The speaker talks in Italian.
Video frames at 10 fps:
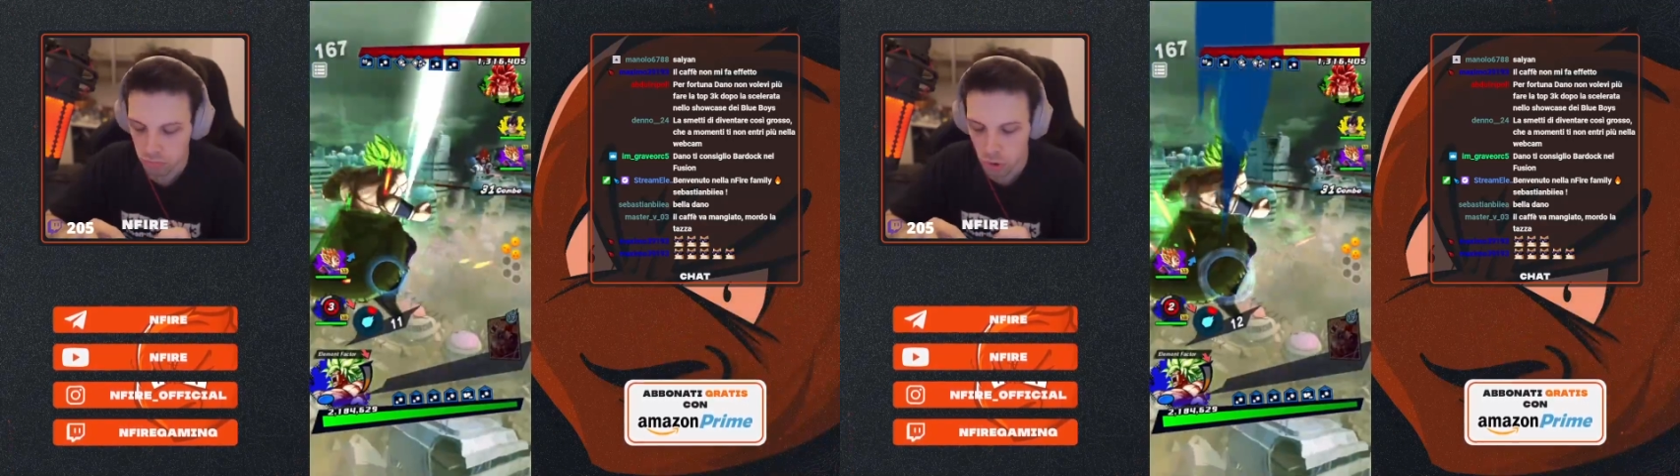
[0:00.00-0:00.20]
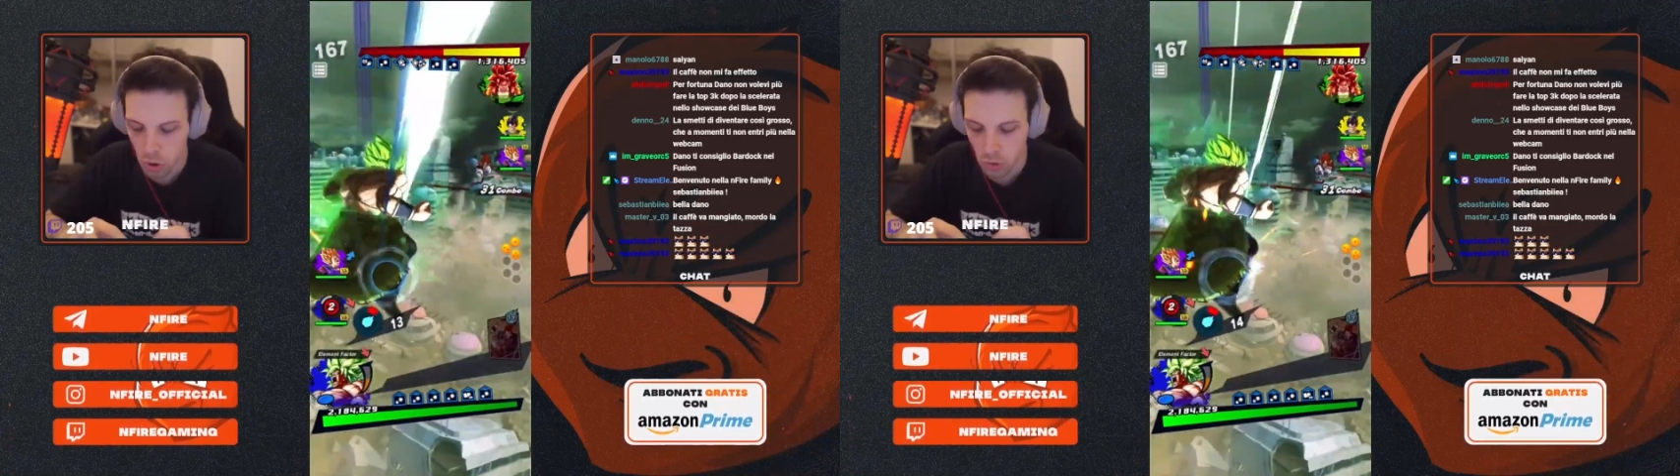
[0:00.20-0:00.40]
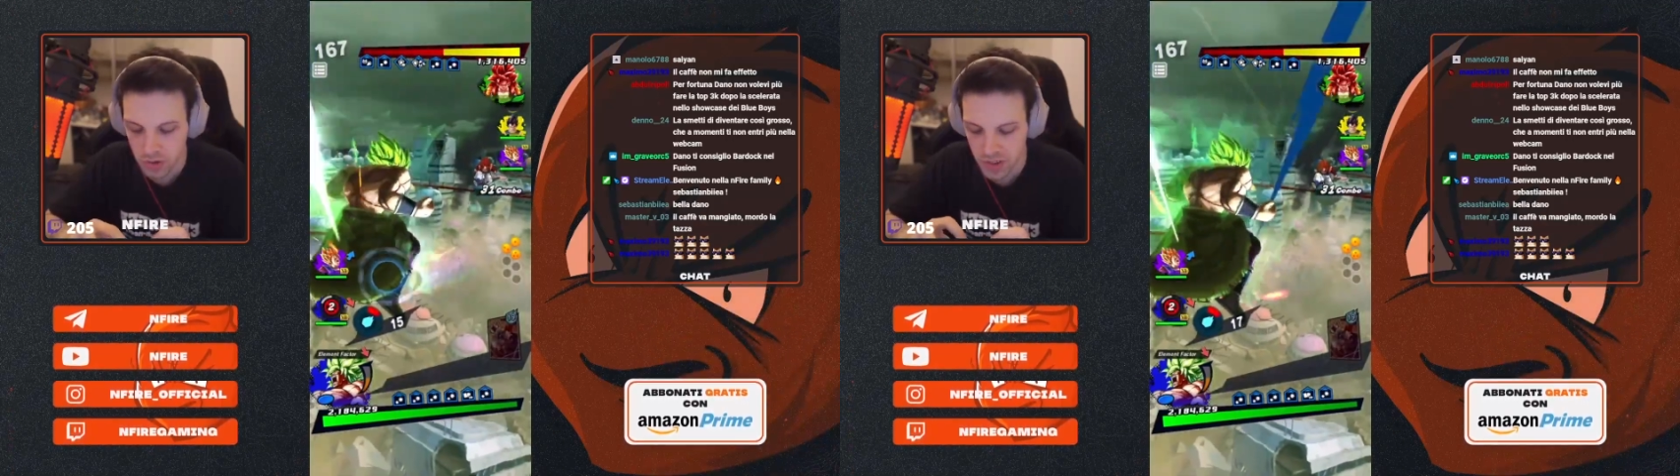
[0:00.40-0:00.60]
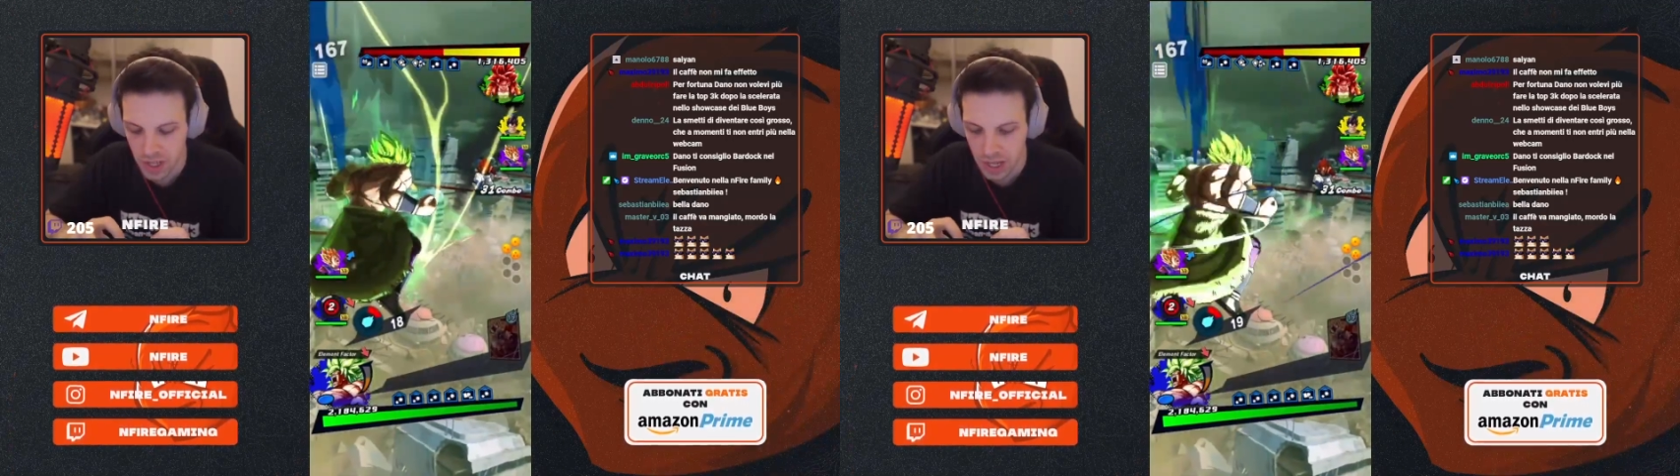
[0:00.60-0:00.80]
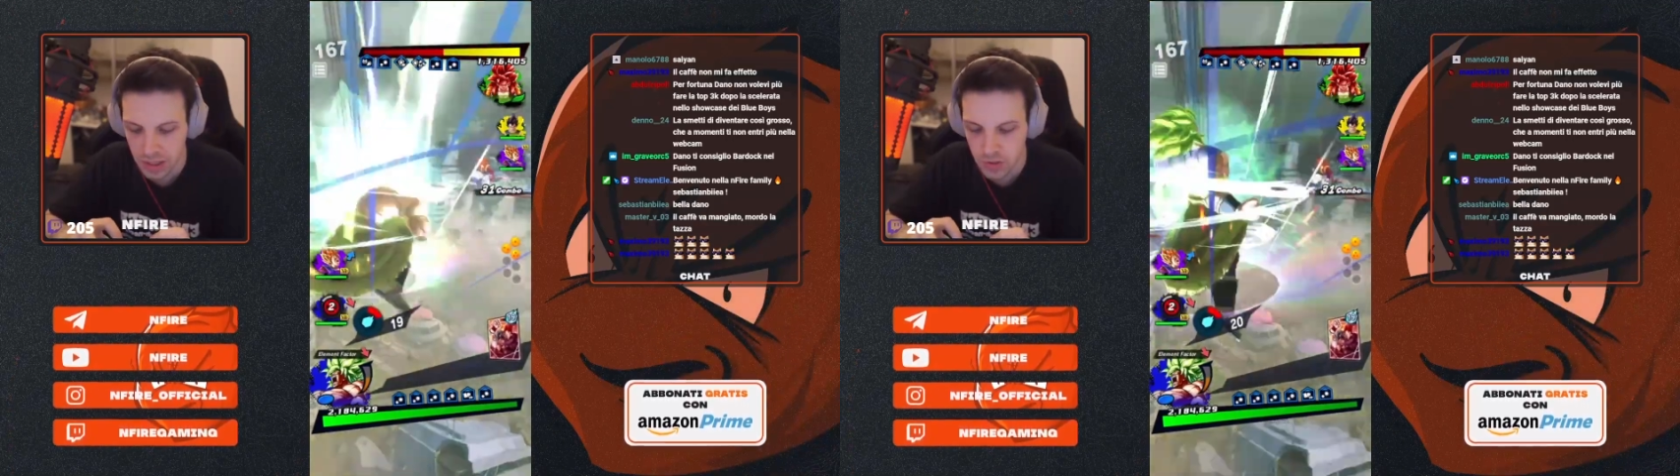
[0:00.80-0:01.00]
non
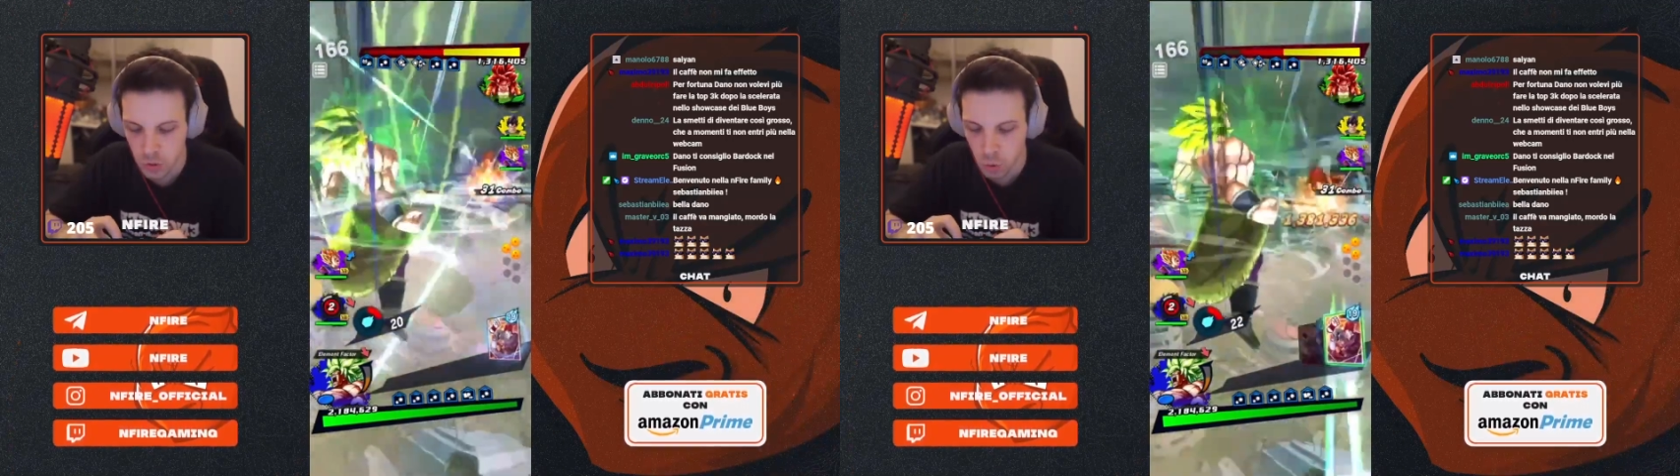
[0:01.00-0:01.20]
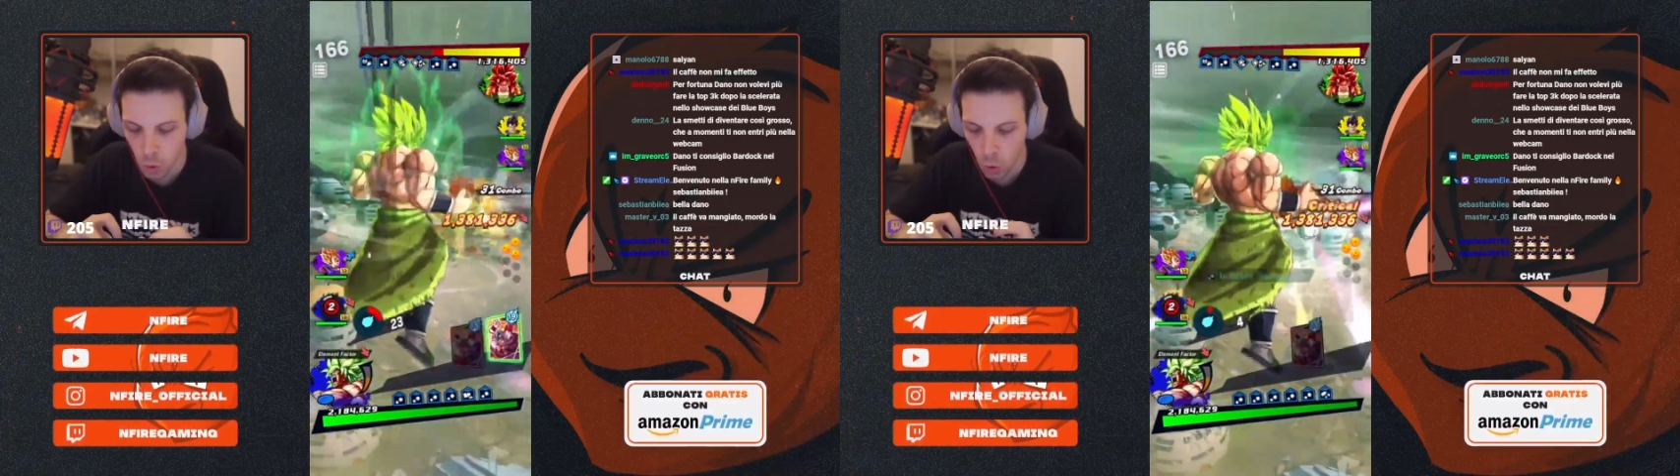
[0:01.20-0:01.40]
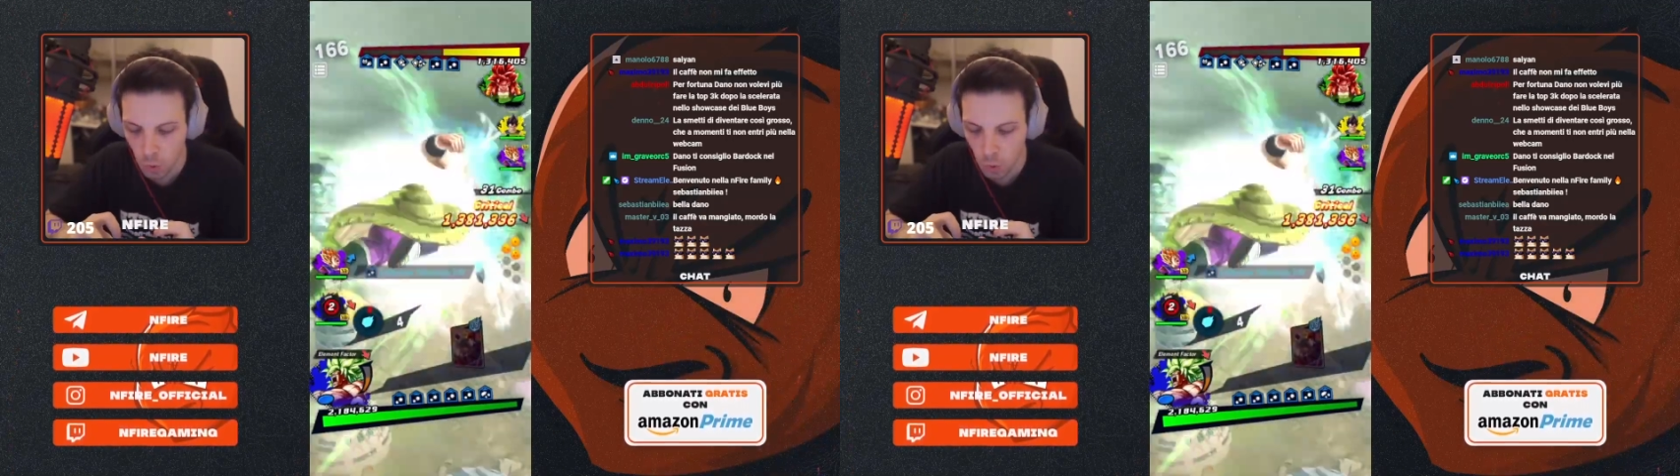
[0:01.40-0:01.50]
si è di sicuro